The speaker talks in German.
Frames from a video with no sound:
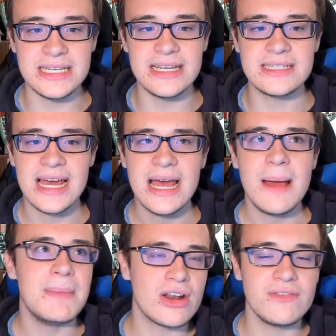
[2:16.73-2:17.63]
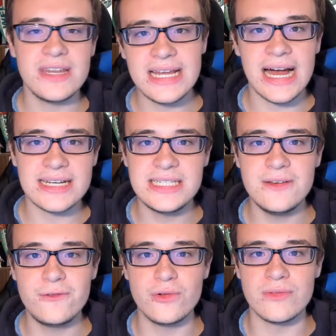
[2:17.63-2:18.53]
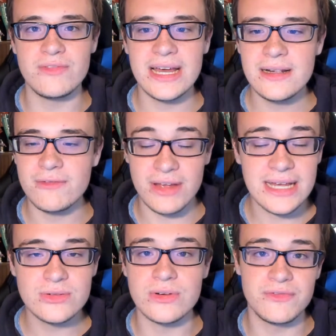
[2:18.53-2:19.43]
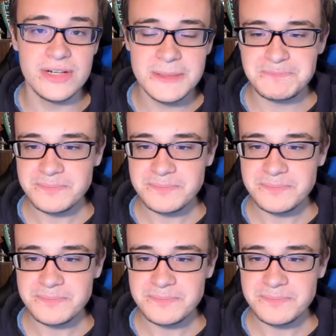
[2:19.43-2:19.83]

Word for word: die ich mehr oder weniger aktiv führen werde und will.